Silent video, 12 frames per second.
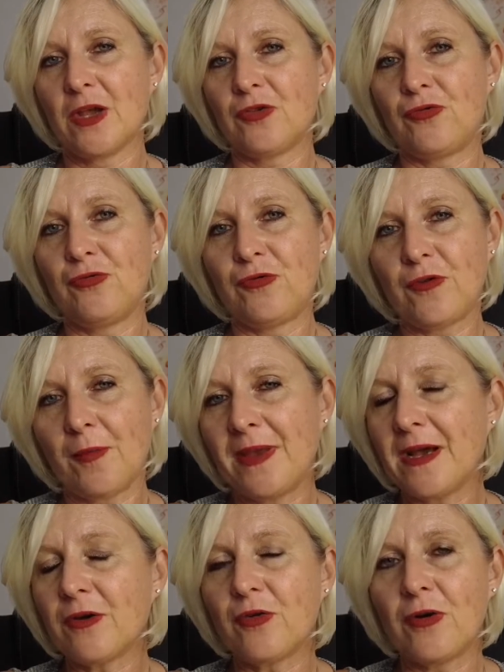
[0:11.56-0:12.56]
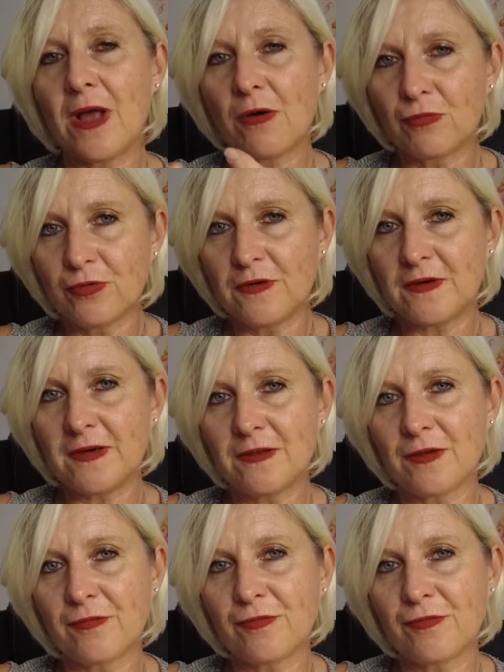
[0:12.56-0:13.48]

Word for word: Tu sens bien que la routine